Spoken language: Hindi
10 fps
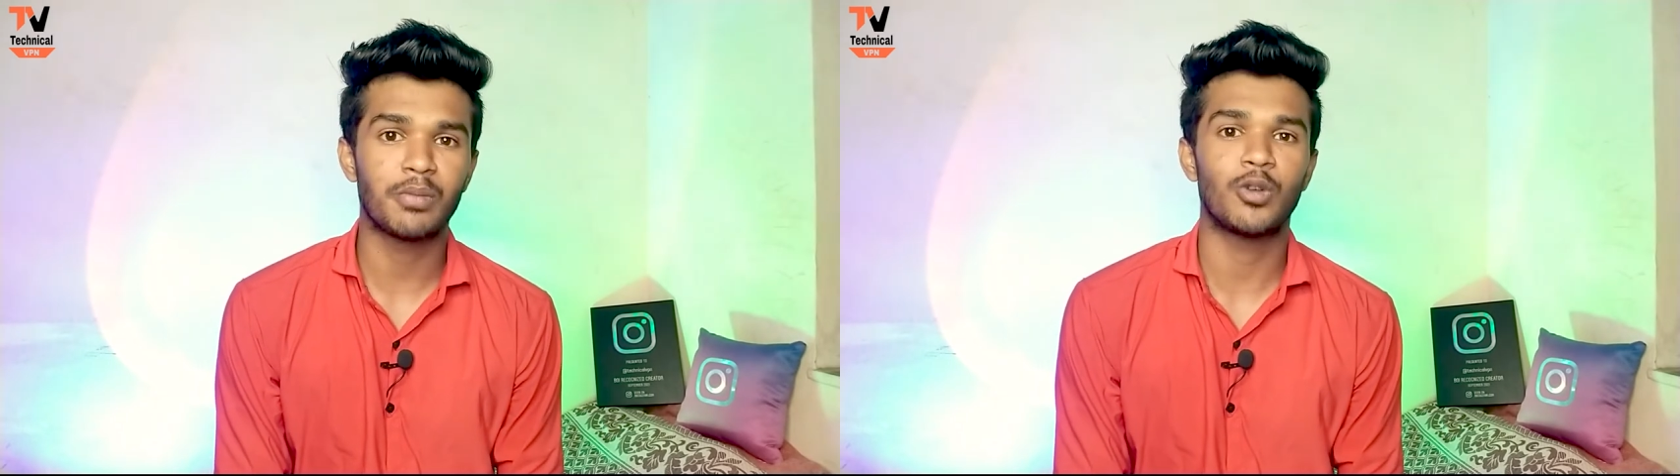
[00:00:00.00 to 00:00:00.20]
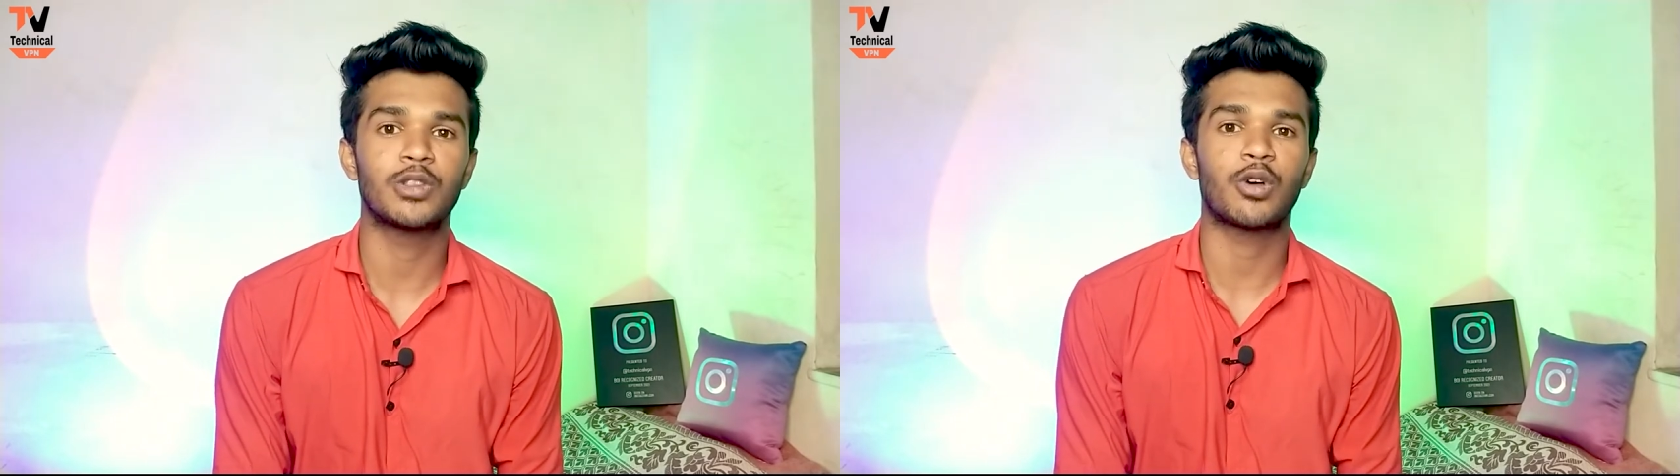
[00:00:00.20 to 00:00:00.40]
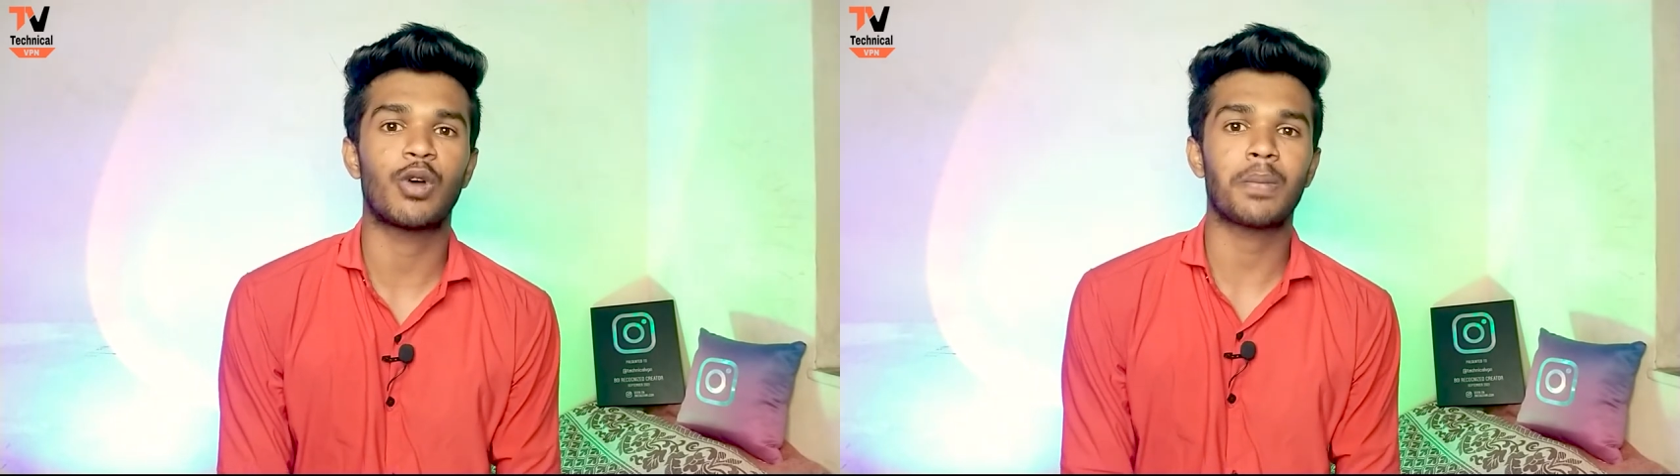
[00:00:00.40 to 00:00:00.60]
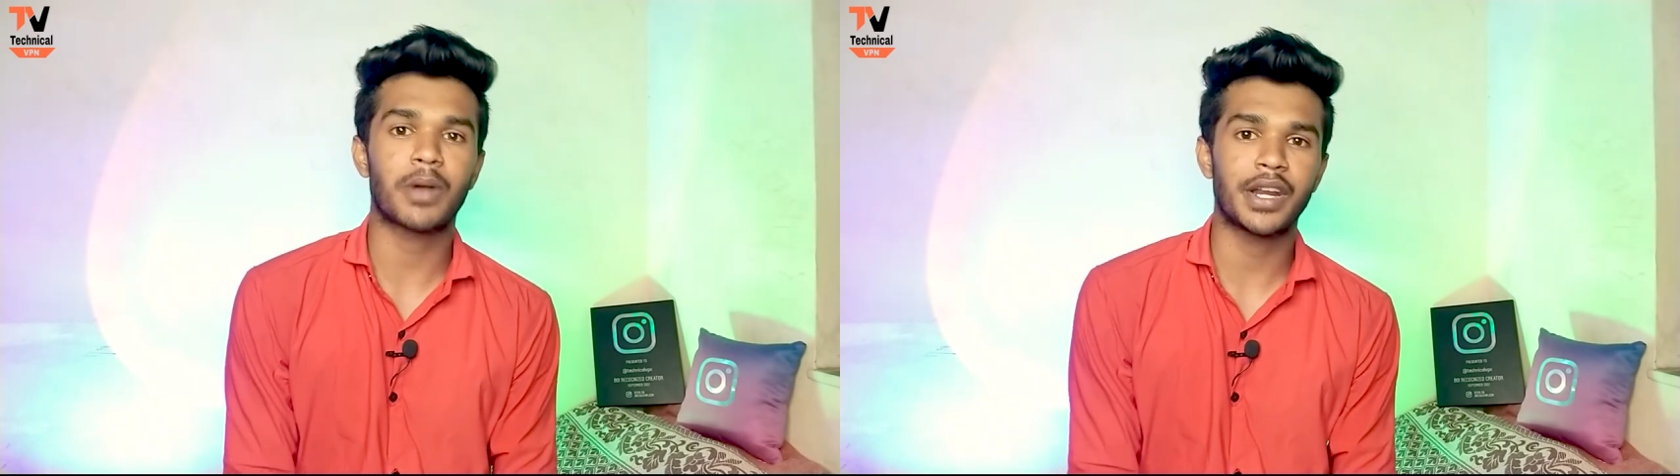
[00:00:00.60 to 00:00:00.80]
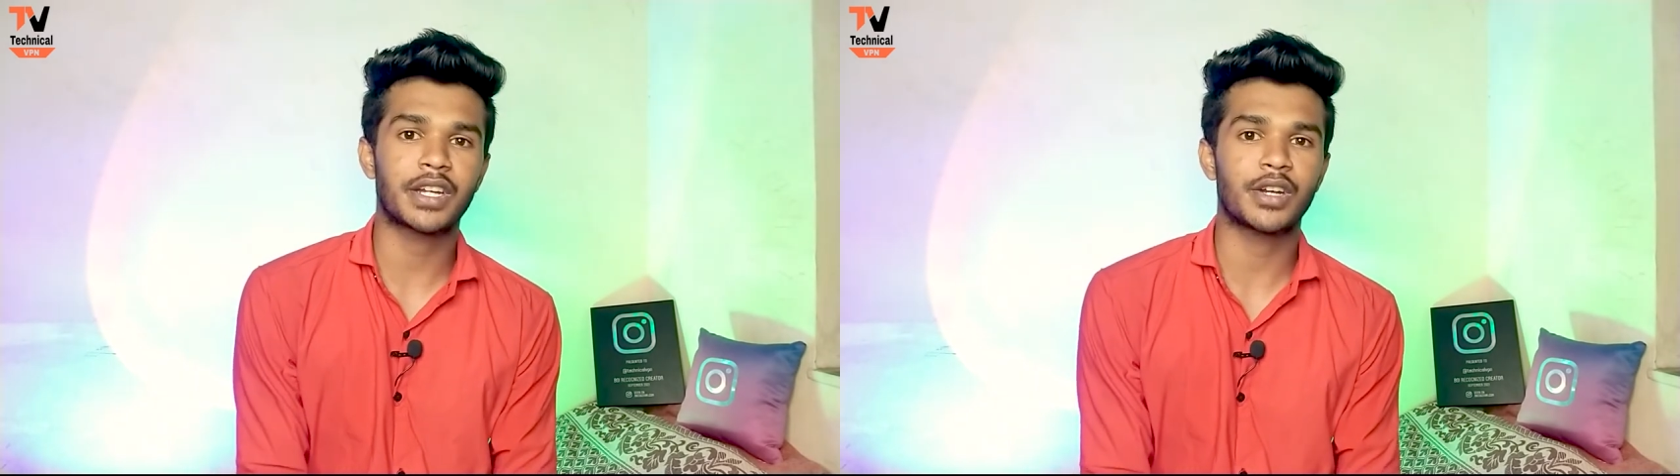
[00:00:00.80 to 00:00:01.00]
बोलते हो आप
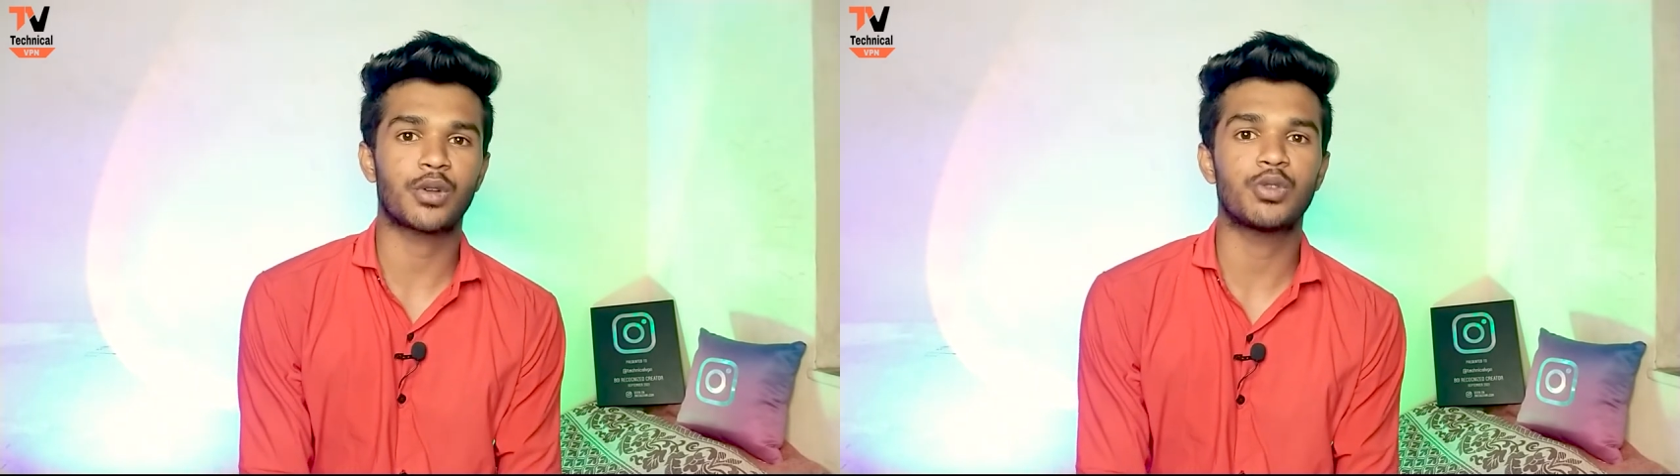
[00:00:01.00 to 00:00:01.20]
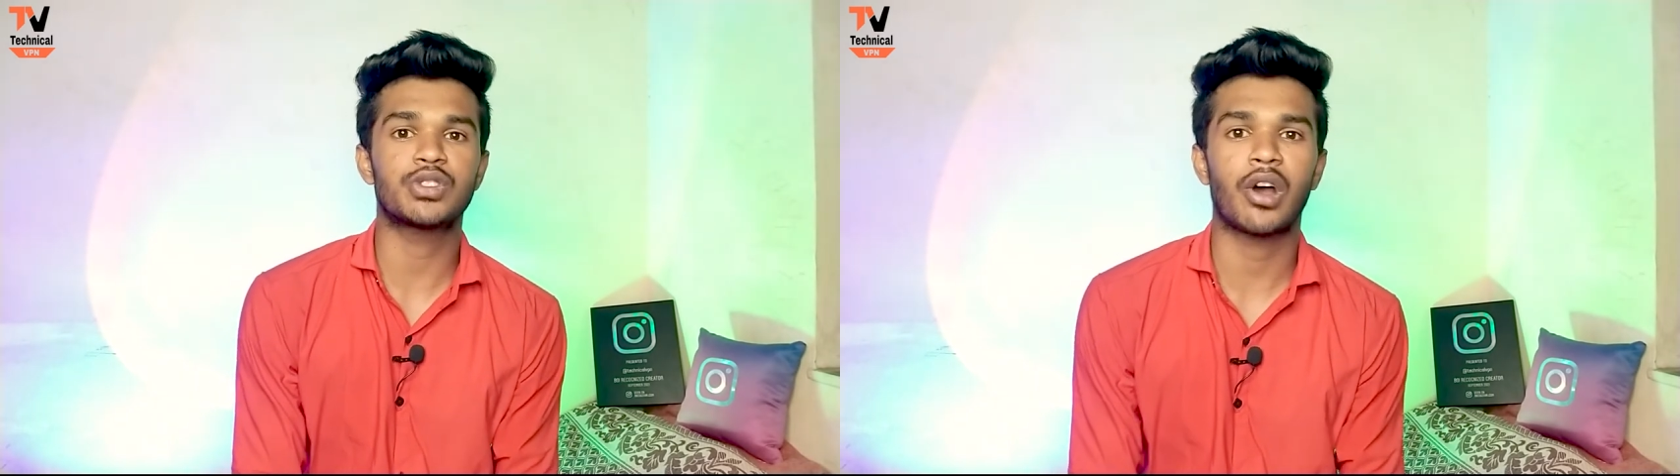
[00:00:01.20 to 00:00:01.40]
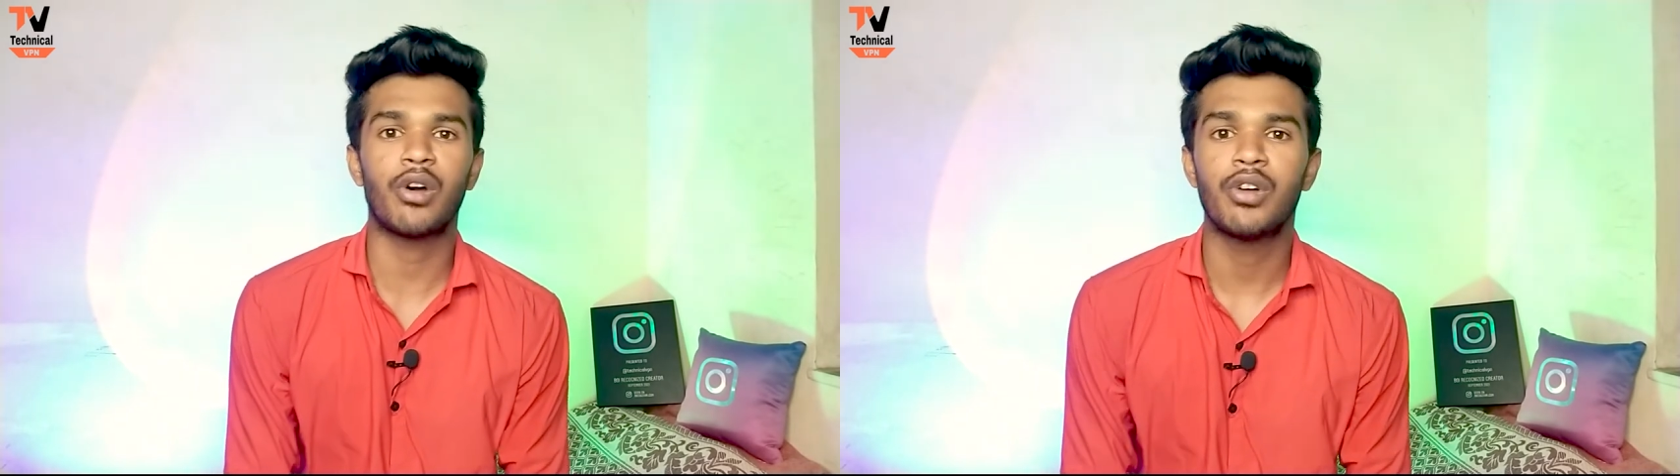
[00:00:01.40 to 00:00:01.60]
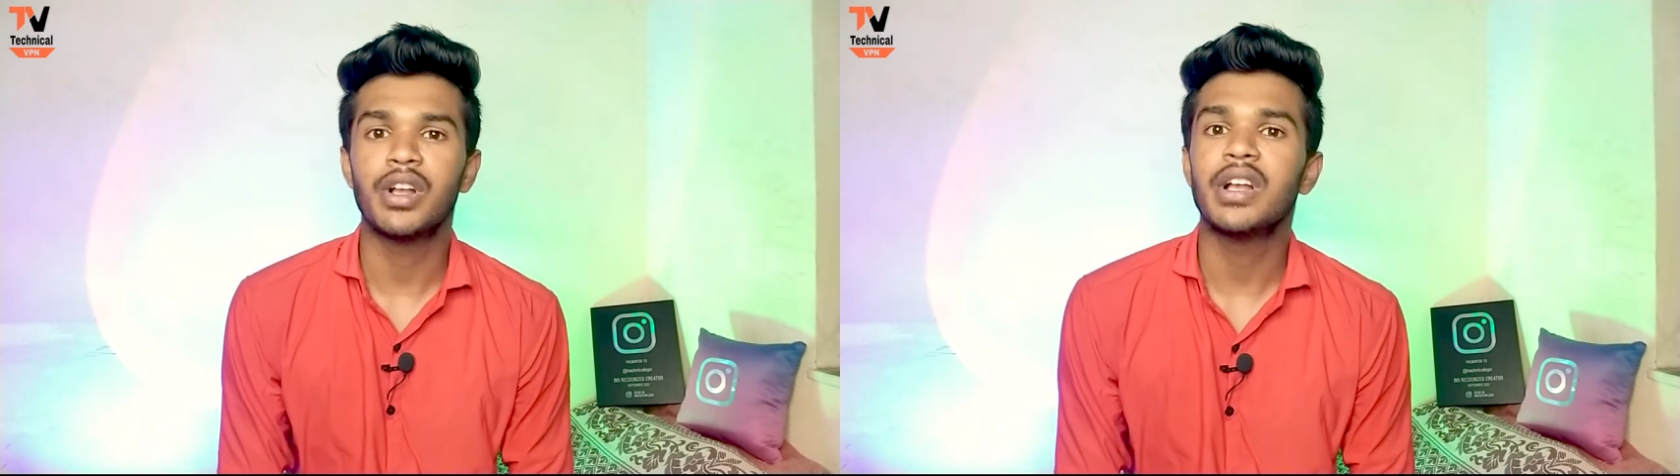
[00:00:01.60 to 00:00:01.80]
कनेक्टेड हो जाओ